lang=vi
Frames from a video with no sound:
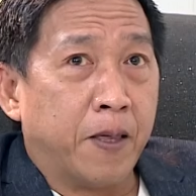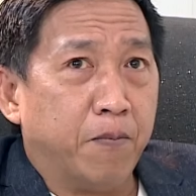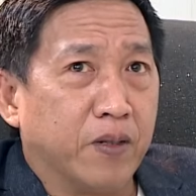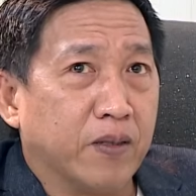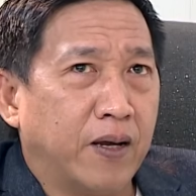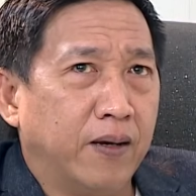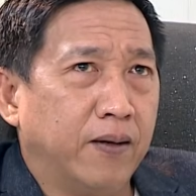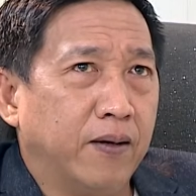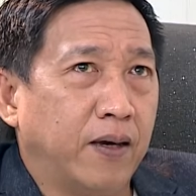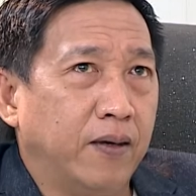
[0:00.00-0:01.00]
thì mình
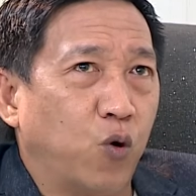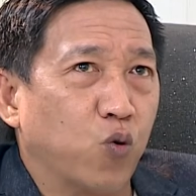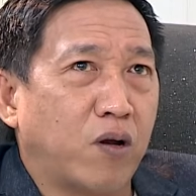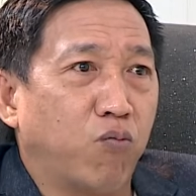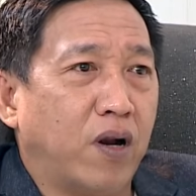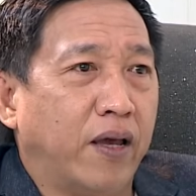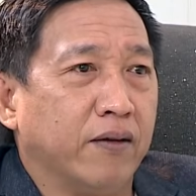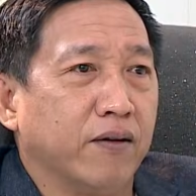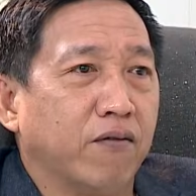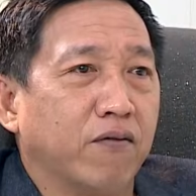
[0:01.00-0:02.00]
thấy cái cuộc sống
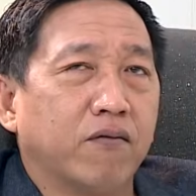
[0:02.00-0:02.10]
này nó